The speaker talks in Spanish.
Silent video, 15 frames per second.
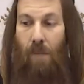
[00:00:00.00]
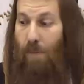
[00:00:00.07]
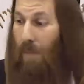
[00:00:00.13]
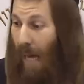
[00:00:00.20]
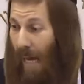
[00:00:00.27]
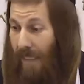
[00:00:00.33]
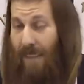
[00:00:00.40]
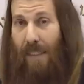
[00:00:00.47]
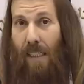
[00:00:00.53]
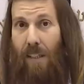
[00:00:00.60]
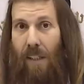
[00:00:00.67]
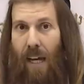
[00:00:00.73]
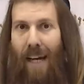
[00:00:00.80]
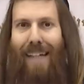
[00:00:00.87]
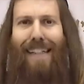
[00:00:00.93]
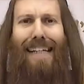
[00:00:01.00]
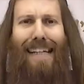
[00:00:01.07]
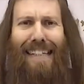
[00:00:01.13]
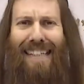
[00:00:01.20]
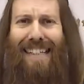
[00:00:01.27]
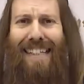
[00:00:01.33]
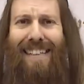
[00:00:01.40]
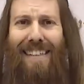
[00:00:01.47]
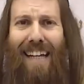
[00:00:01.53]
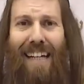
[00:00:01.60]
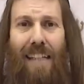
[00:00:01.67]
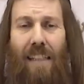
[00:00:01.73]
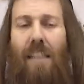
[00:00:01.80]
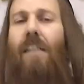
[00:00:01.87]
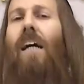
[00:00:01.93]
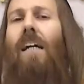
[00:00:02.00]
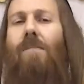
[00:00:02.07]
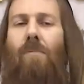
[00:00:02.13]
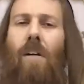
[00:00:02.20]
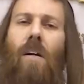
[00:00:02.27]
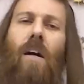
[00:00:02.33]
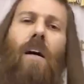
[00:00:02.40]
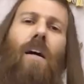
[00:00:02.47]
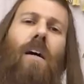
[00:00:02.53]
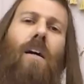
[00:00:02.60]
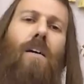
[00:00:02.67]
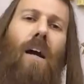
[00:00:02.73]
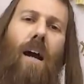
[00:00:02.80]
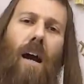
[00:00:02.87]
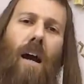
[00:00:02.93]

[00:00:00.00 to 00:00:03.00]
basta ya, y le grita, y le dice, mm,